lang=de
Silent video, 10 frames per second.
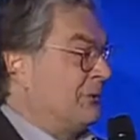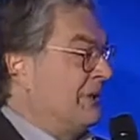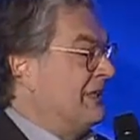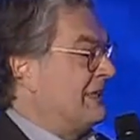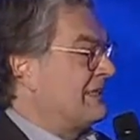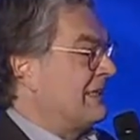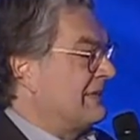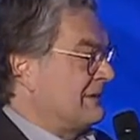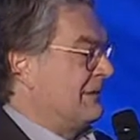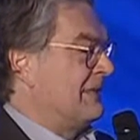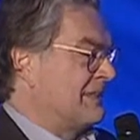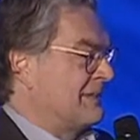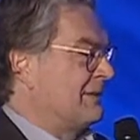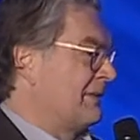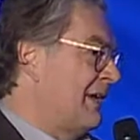und in der Tat, äh, jetzt
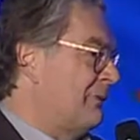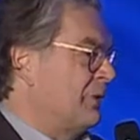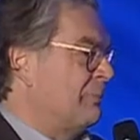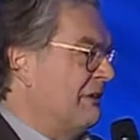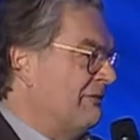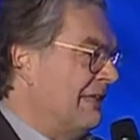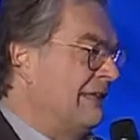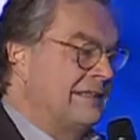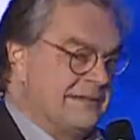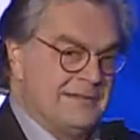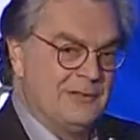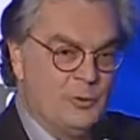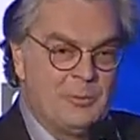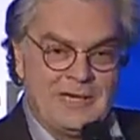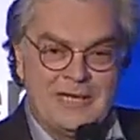äh, klaue ich bei Welke, äh, die
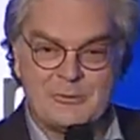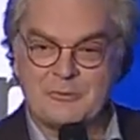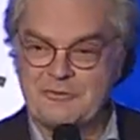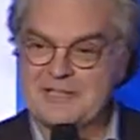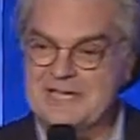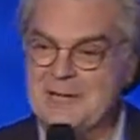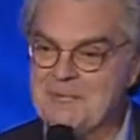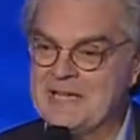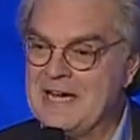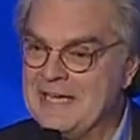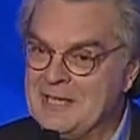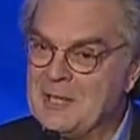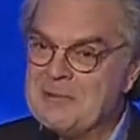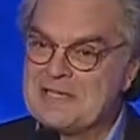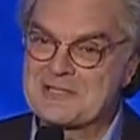Überleitung fällt einem da ja
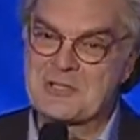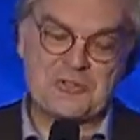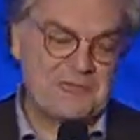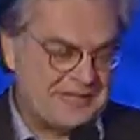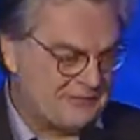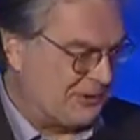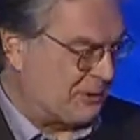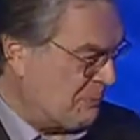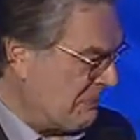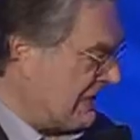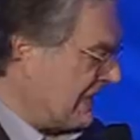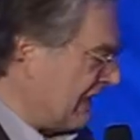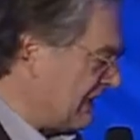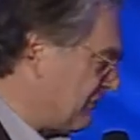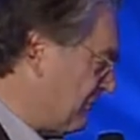einigermaßen schwer. Wie kommt man da
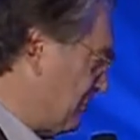jetzt von